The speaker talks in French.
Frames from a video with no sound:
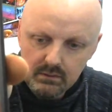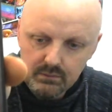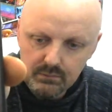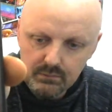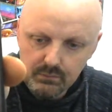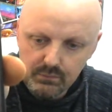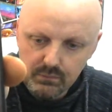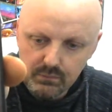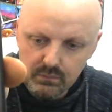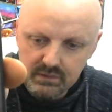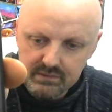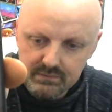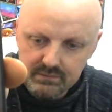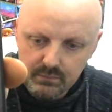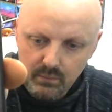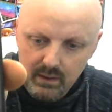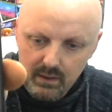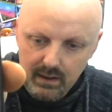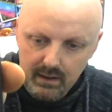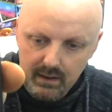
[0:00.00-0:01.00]
Donc
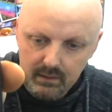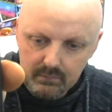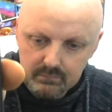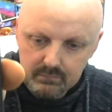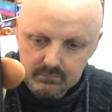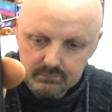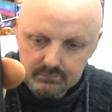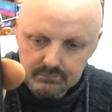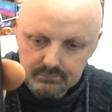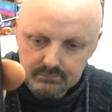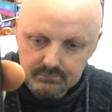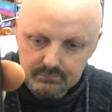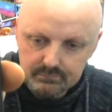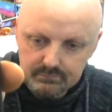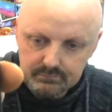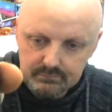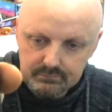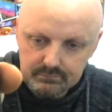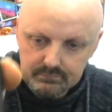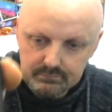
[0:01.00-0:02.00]
collection 1.
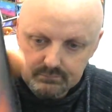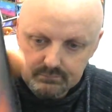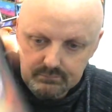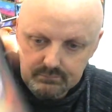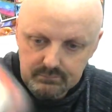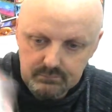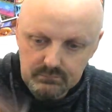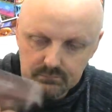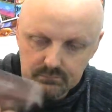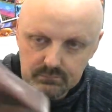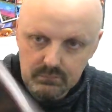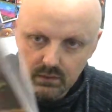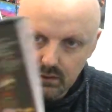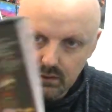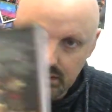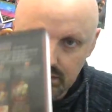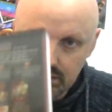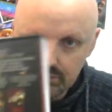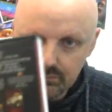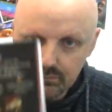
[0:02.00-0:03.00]

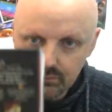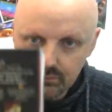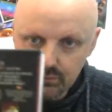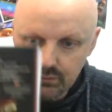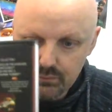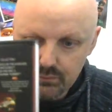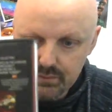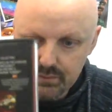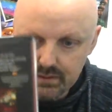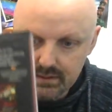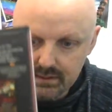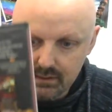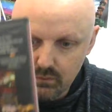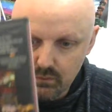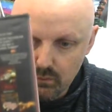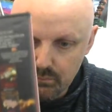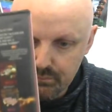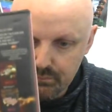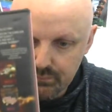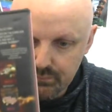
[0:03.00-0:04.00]
Voilà, donc lui est
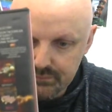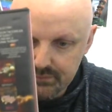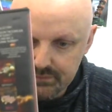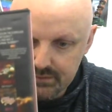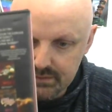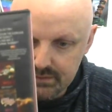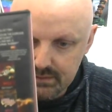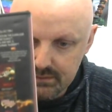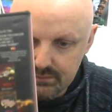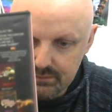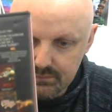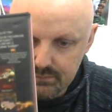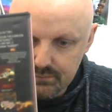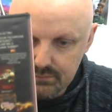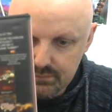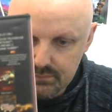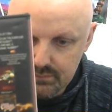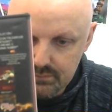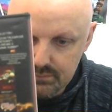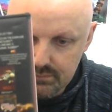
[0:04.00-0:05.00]
composé
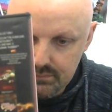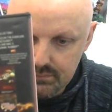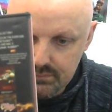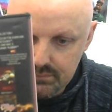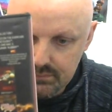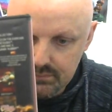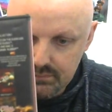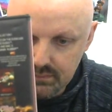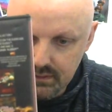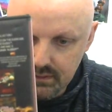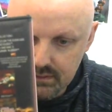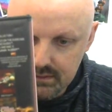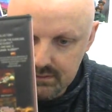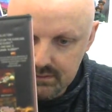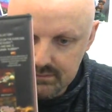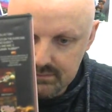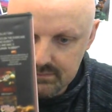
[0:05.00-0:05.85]
de 4,